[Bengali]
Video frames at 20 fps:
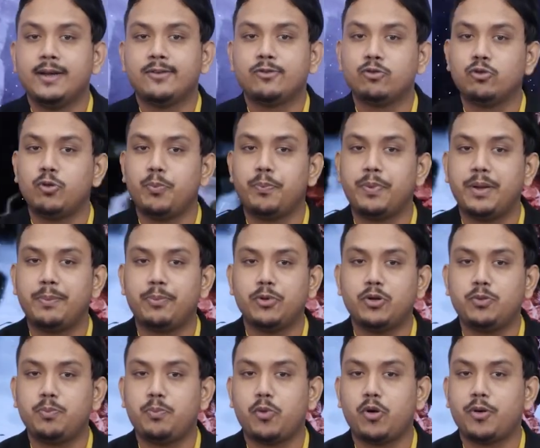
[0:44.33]
কোনো
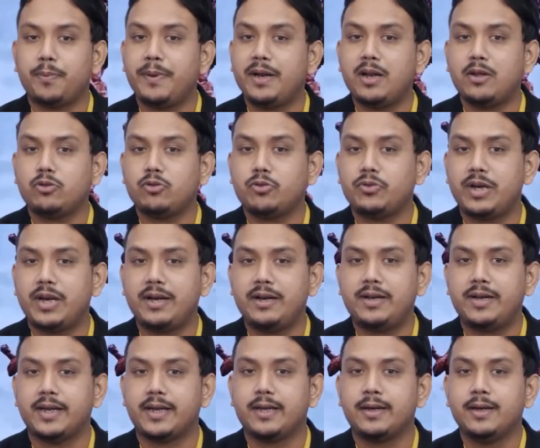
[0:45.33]
বিপদ পড়বে না তো
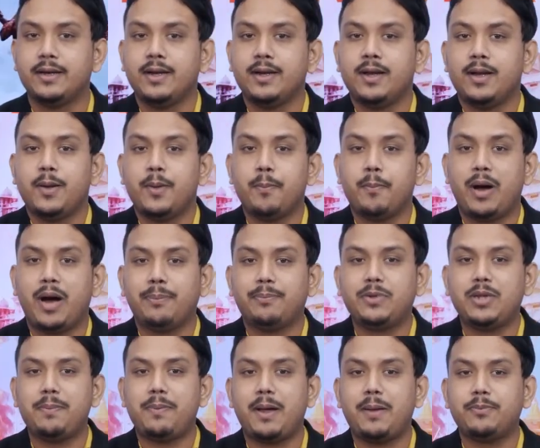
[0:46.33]
ট্রেনটি
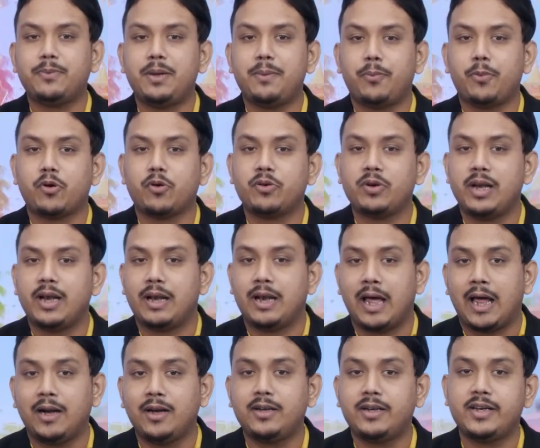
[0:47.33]
ভাবতে ভাবতে পরনের
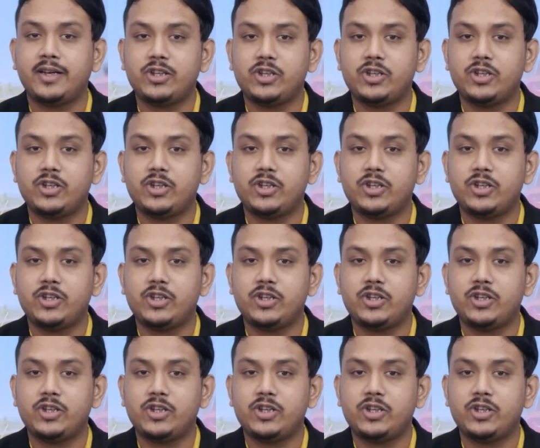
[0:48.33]
লাল টি